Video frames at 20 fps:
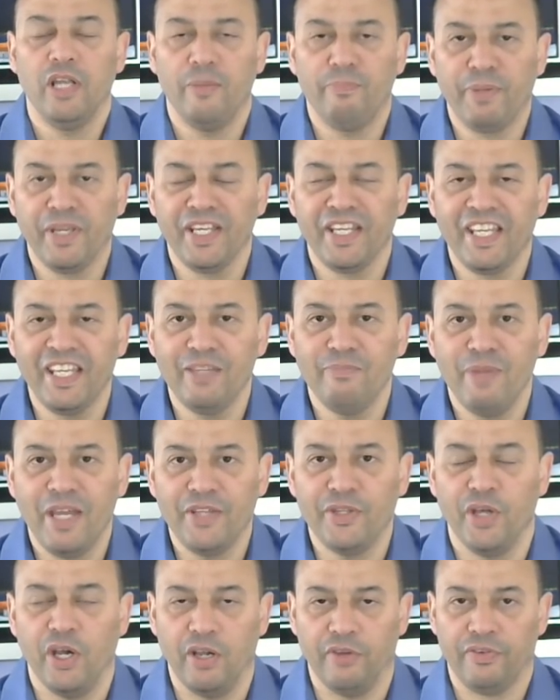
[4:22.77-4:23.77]
لا بينغي دو
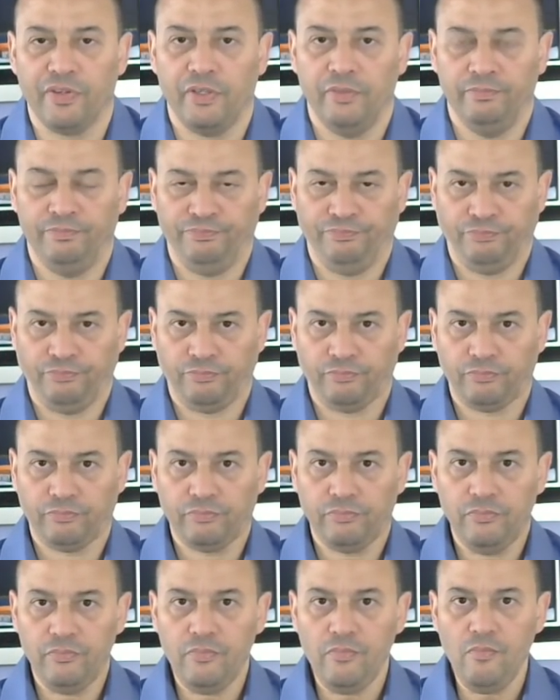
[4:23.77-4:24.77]
مان دوفر
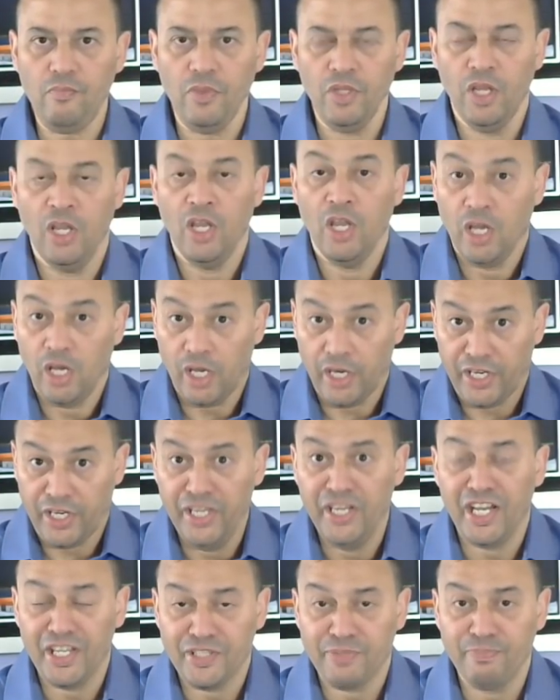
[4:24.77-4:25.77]
راه
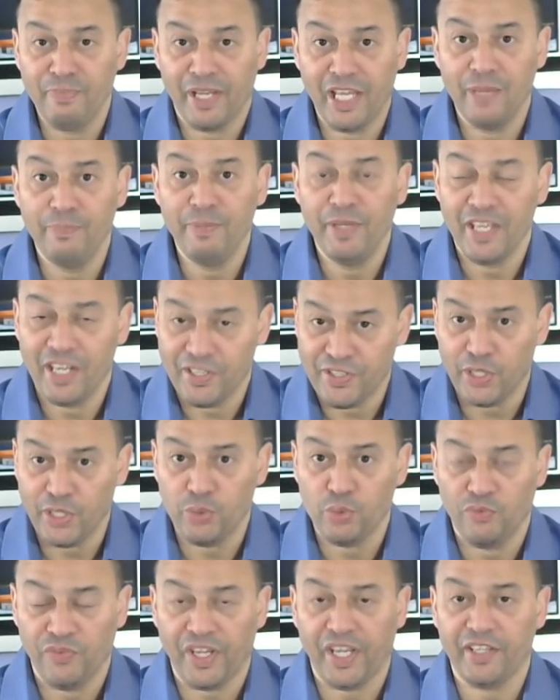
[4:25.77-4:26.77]
كاينه ازمه كبيره
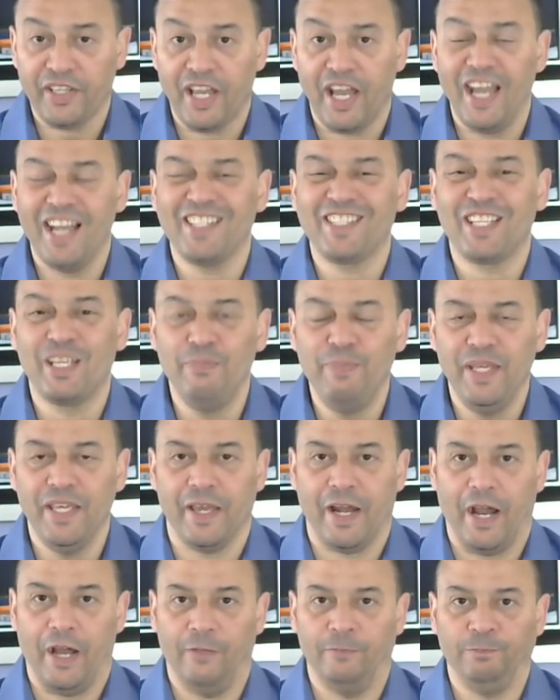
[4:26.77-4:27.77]
سيرتو في قطاعات
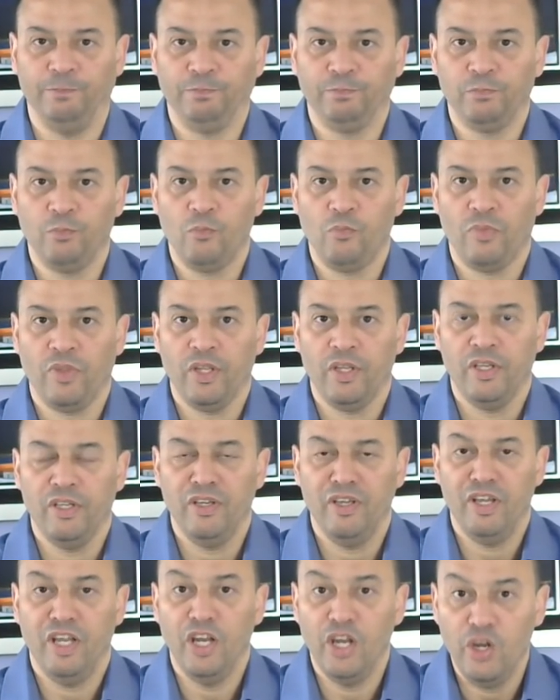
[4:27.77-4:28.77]
كبيره
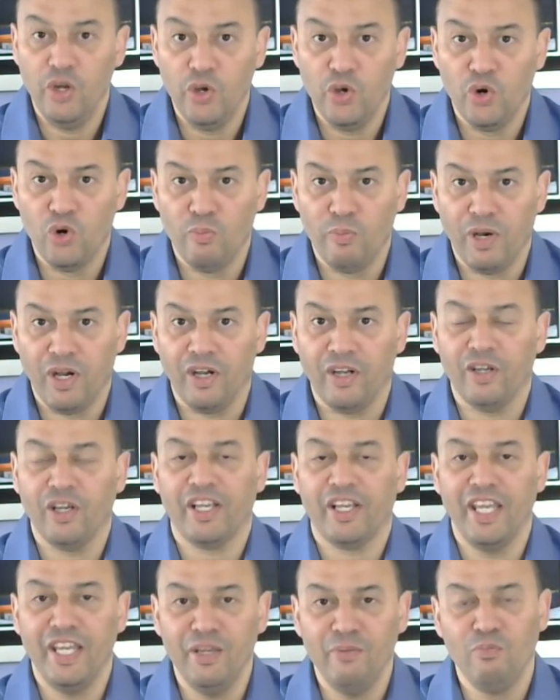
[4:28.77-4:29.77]

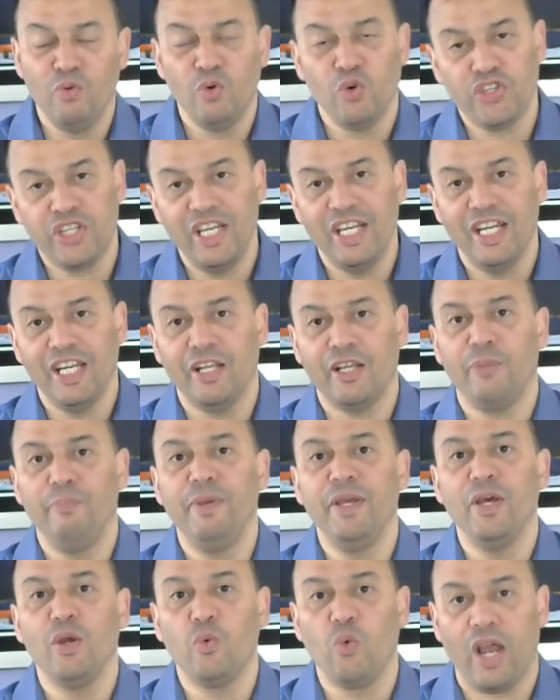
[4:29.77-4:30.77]
اليوم كاين مشكل
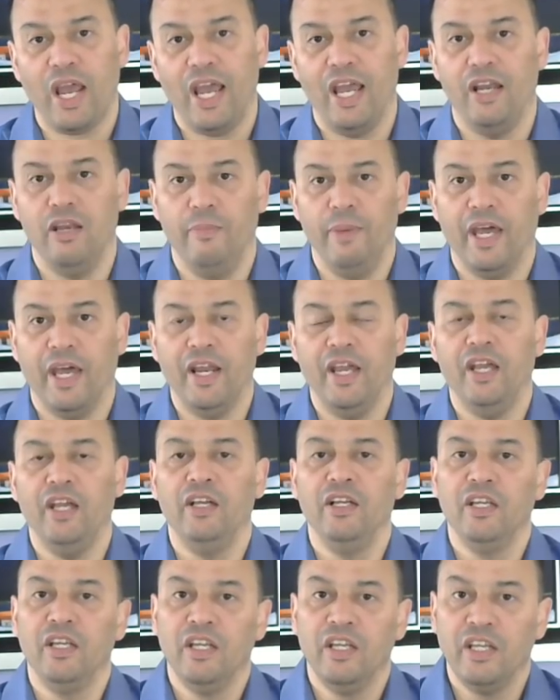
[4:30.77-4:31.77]
كبير وقع
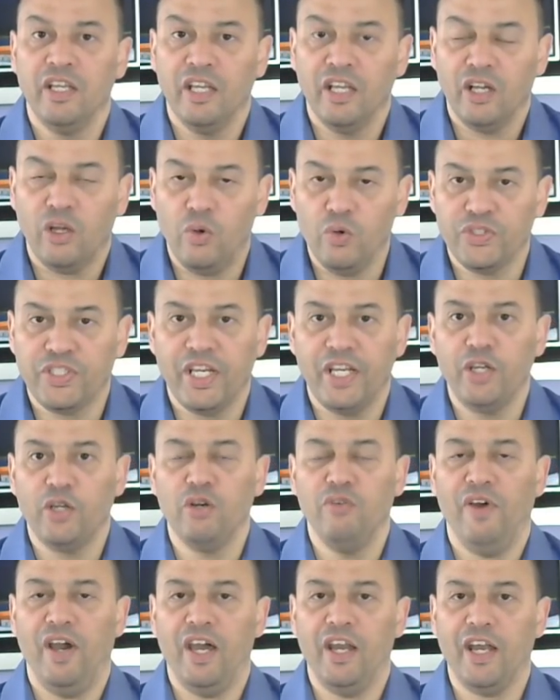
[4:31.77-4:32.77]
البارح قلتها
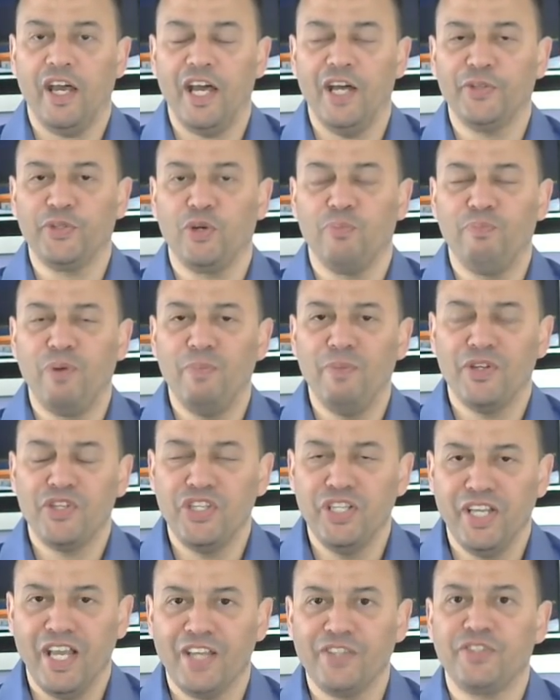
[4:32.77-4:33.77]
لكم حلقات ربما
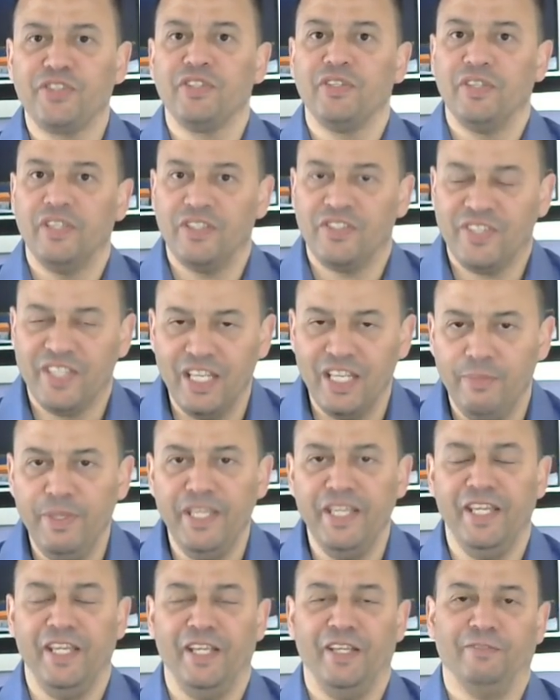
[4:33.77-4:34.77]
شي ناس
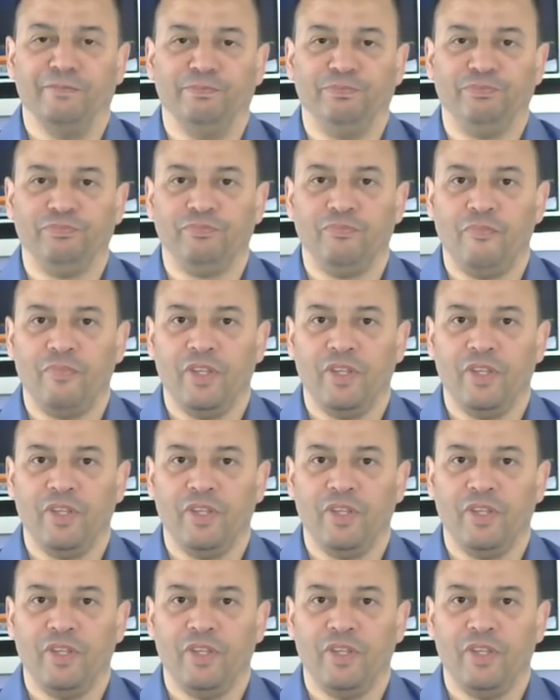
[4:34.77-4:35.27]
سلبيين